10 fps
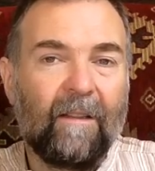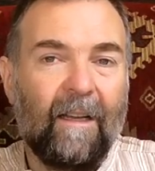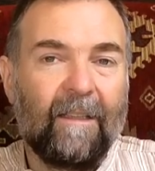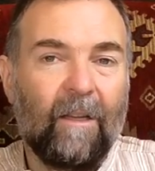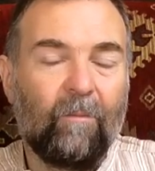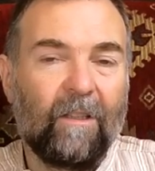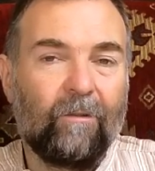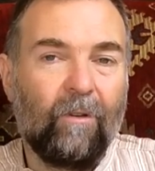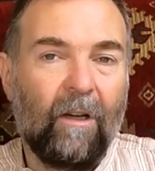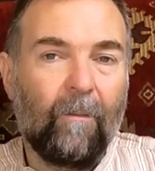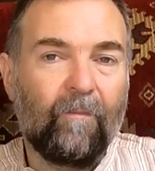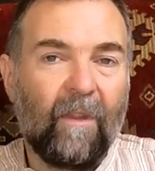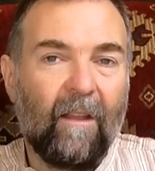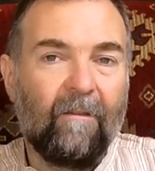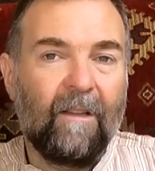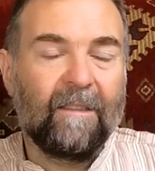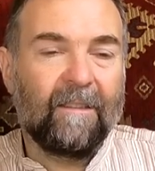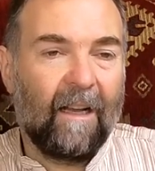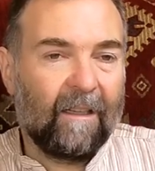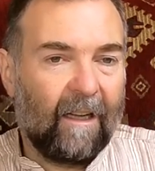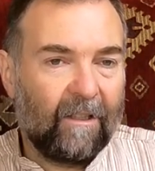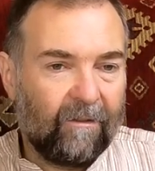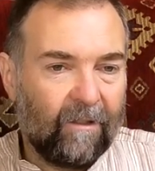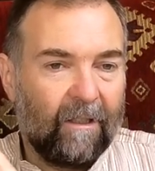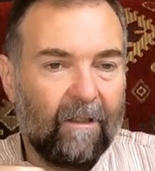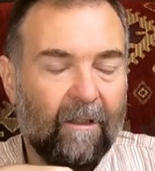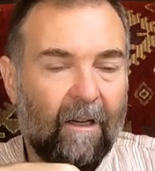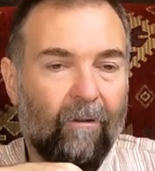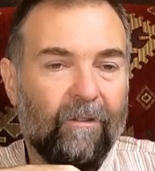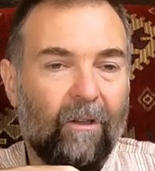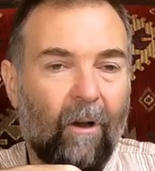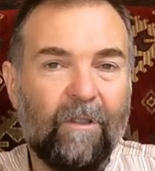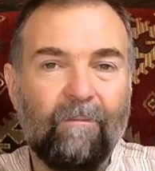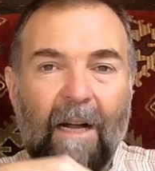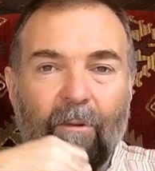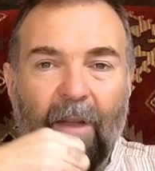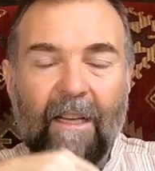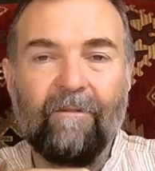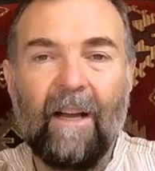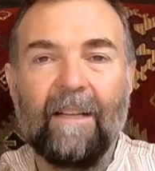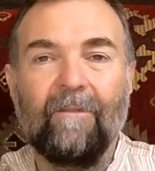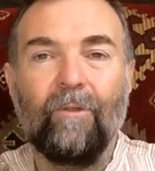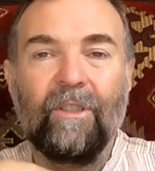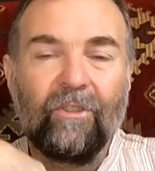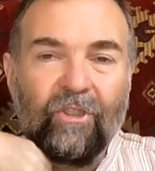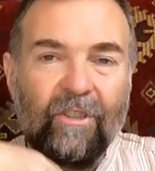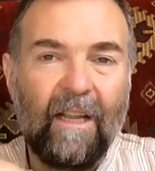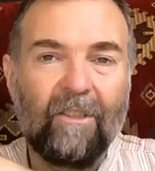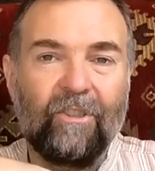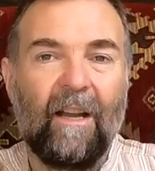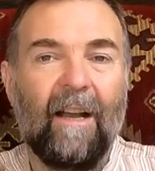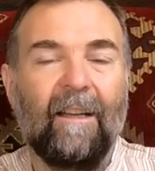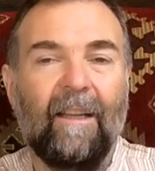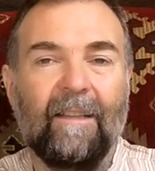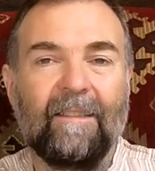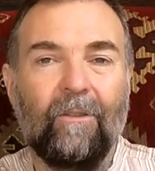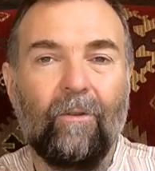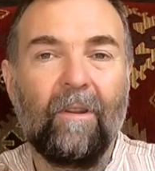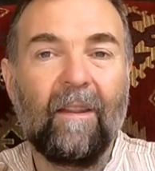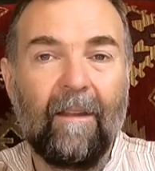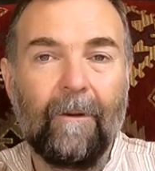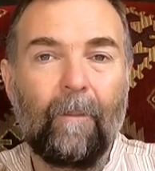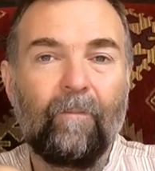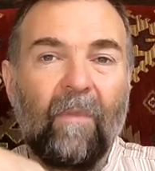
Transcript: Teichtemperatur wenn Sie sagen, nein, ich will auf den optimalen Moment warten, wo ich eine schnelle, starke Reaktion sehe,